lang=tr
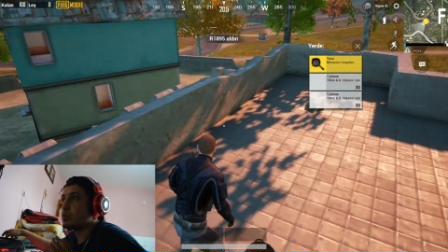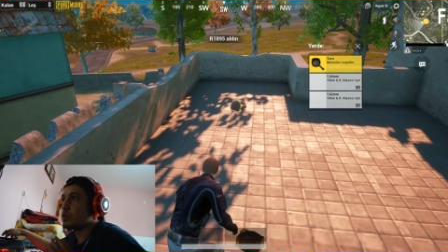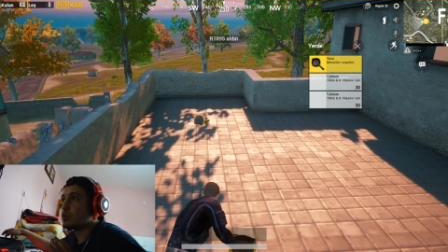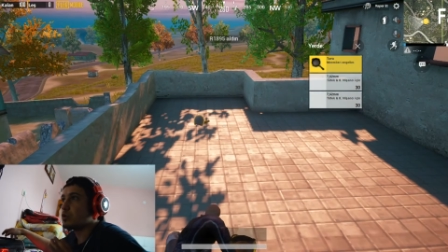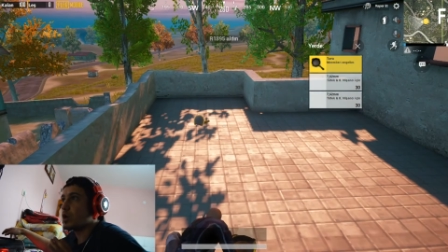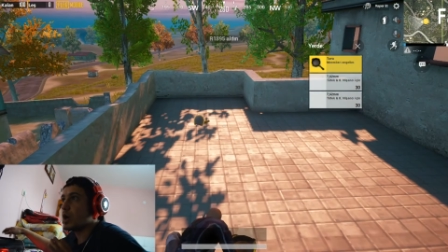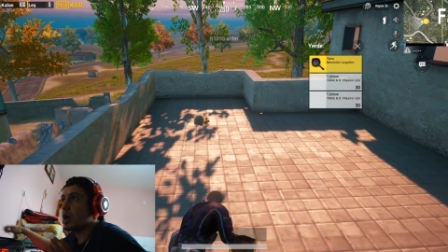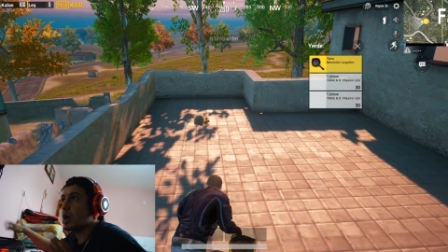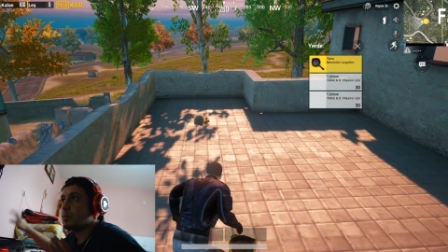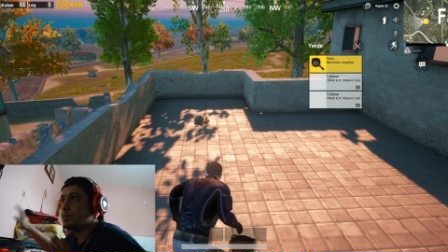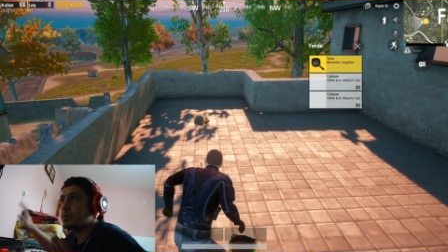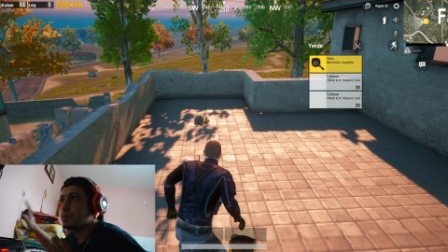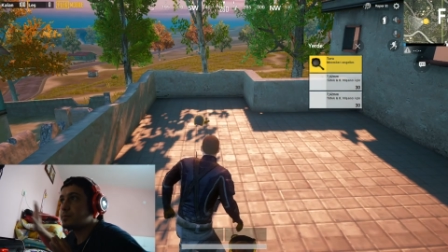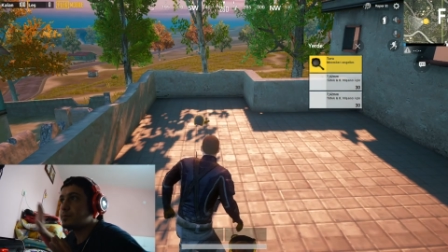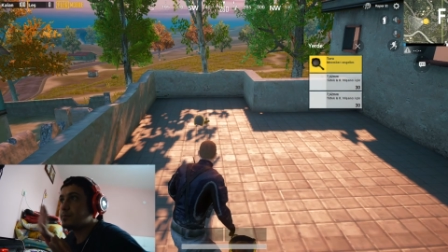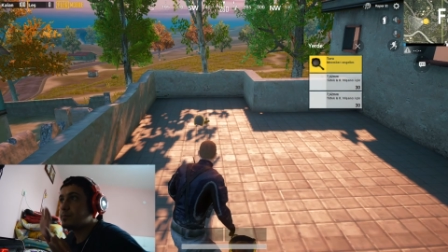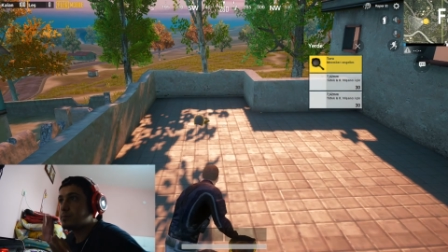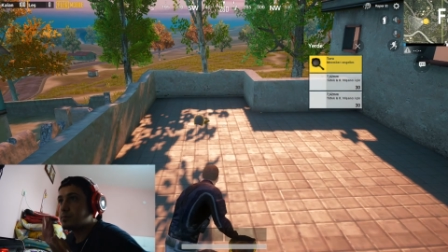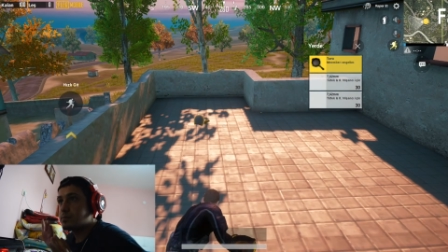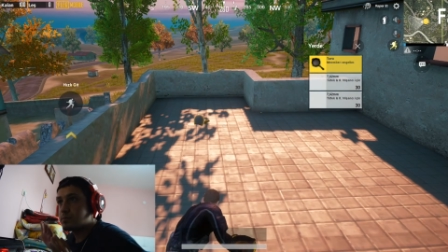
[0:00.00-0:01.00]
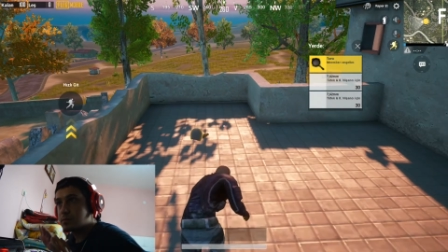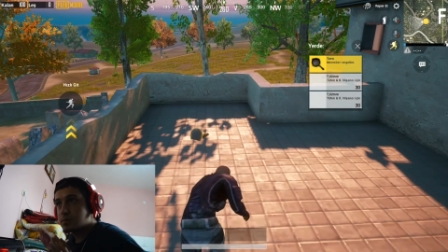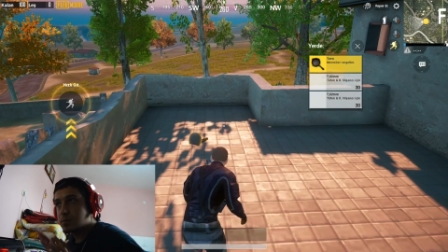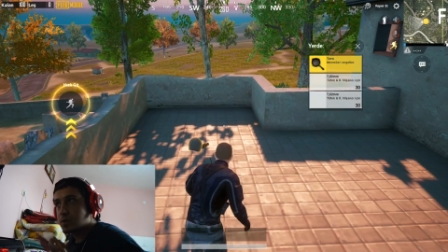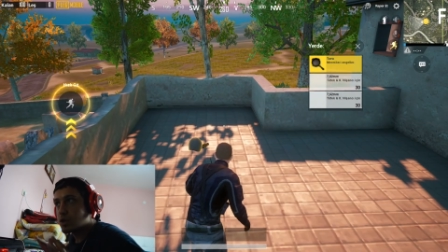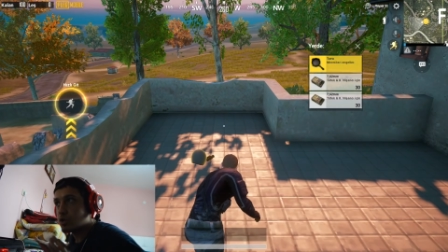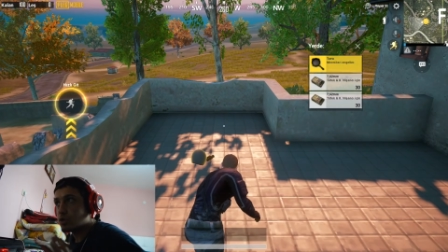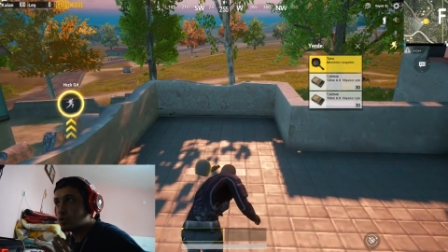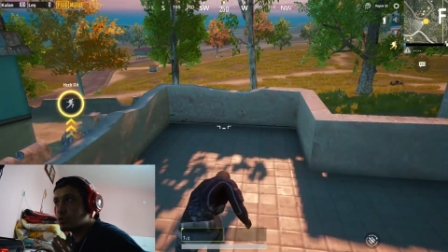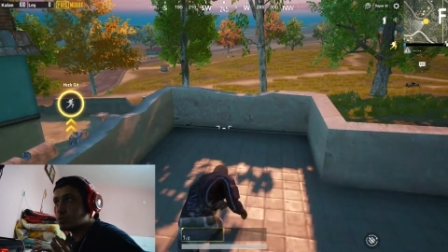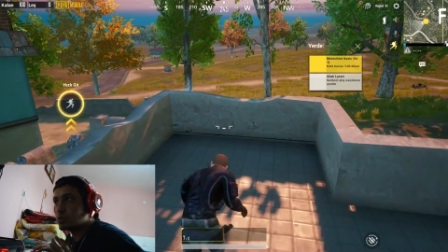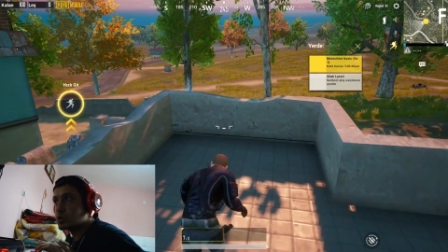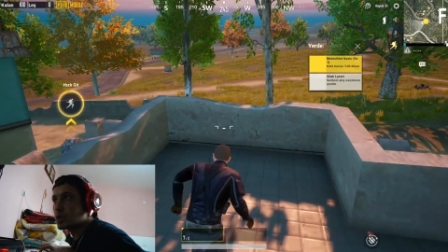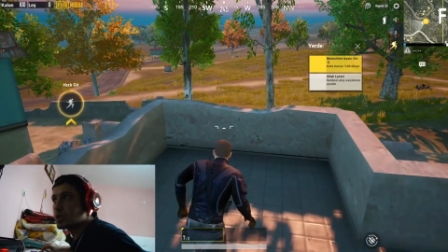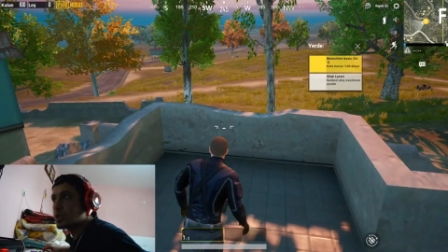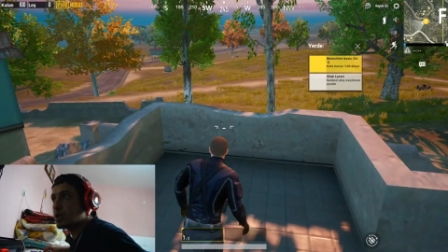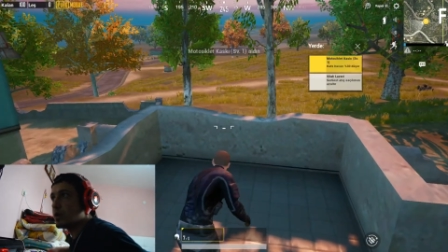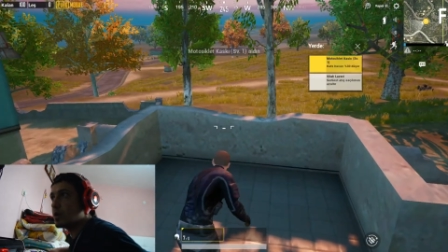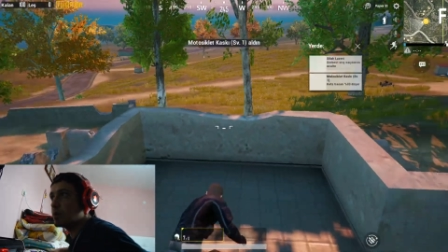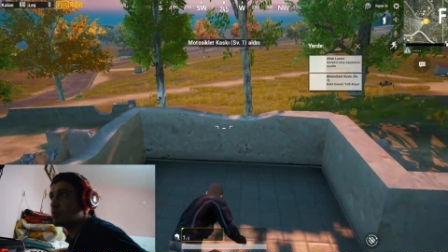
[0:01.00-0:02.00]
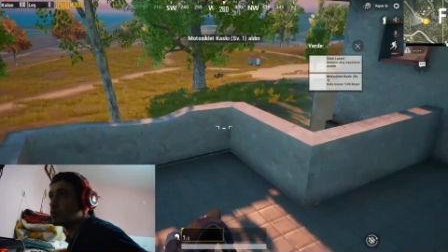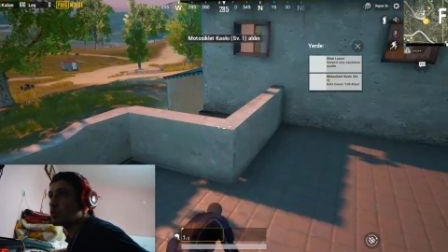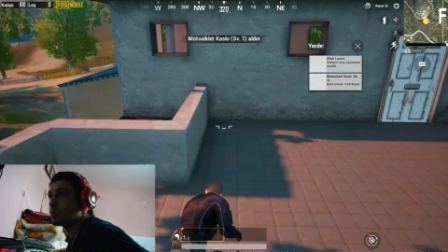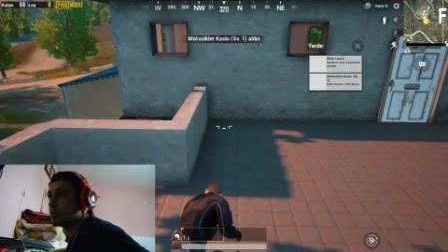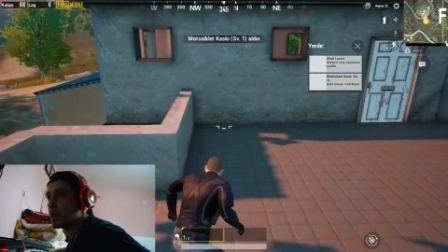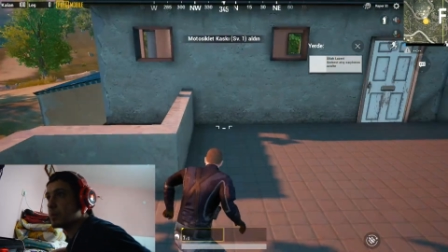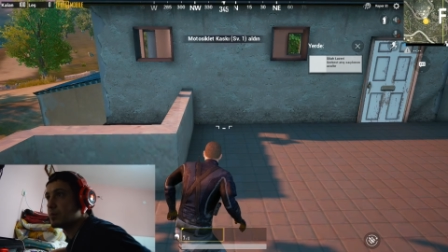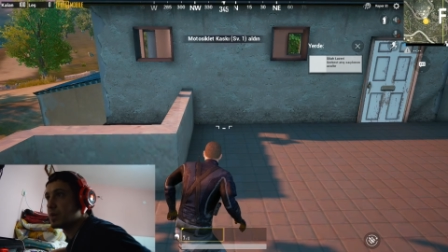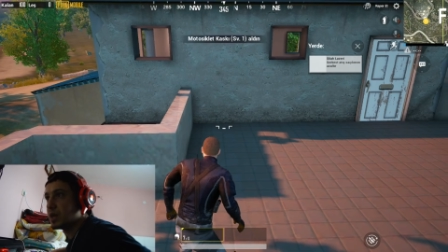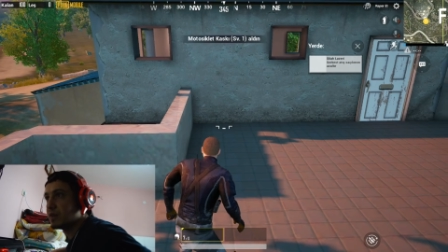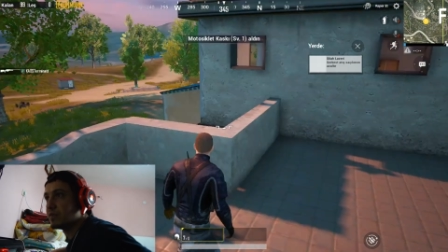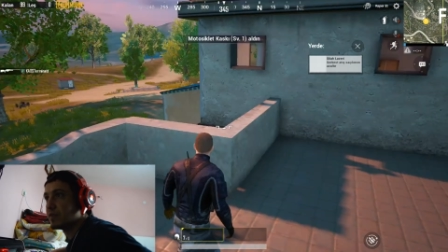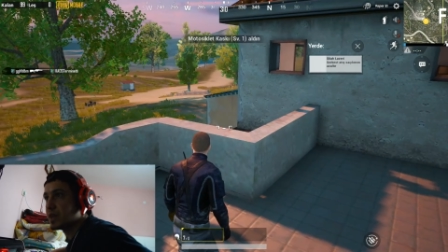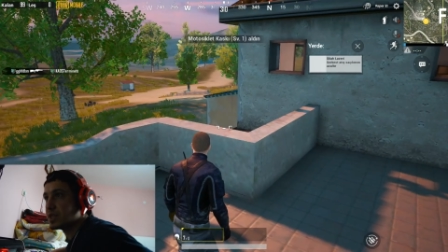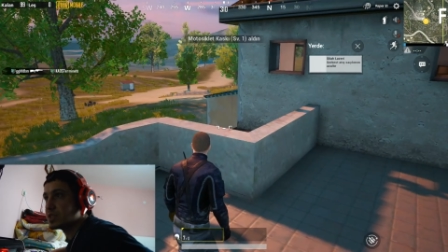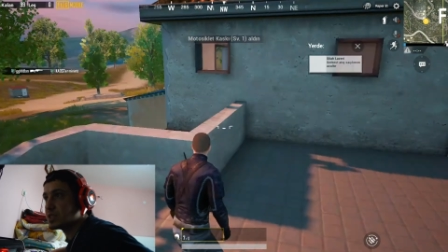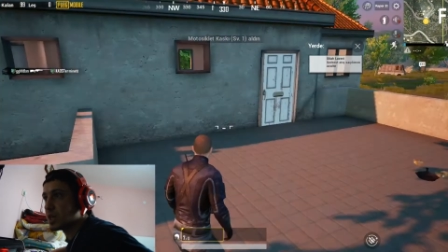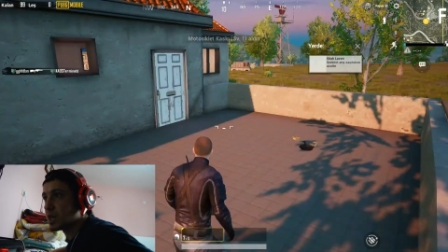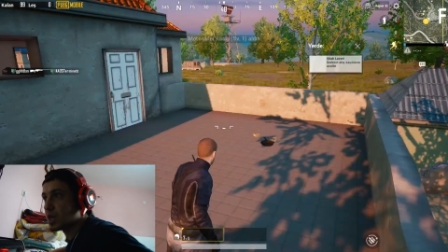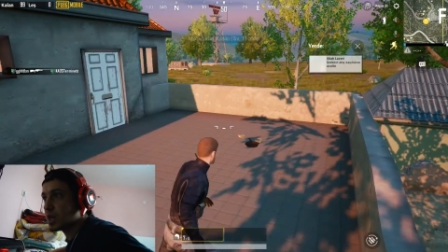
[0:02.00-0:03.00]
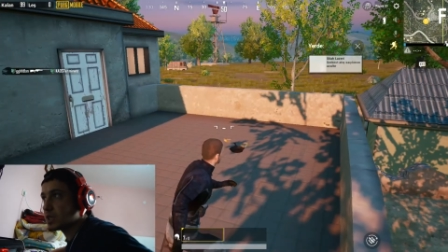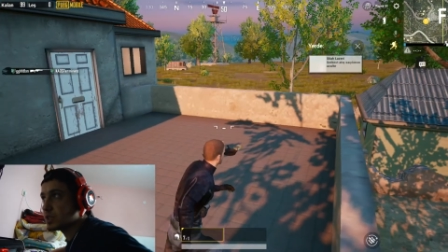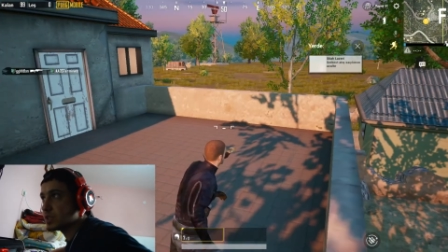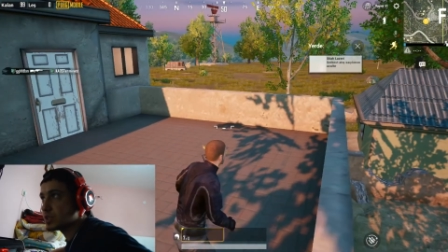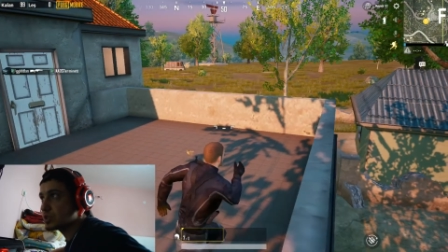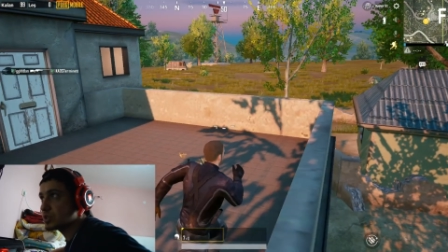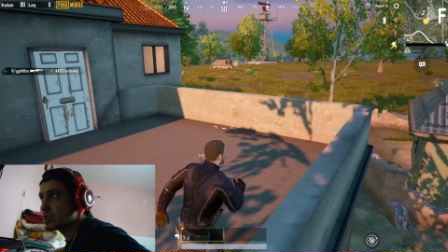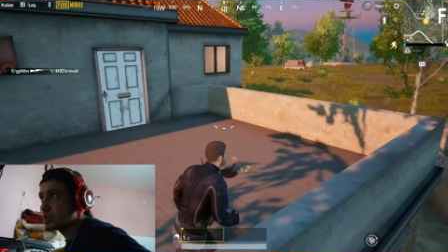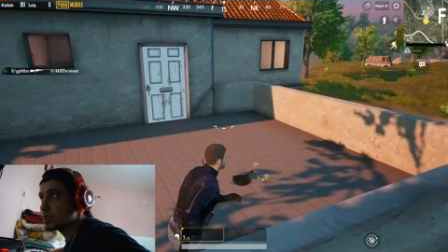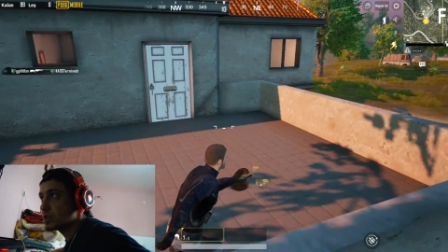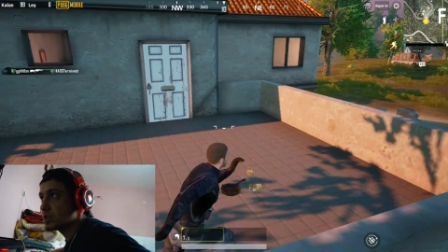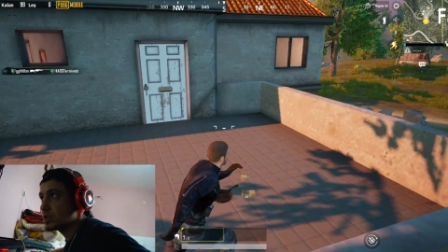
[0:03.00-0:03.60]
bulduk abi. Götümüze tavayı bulduk. Mermileri vereceğim kardeş.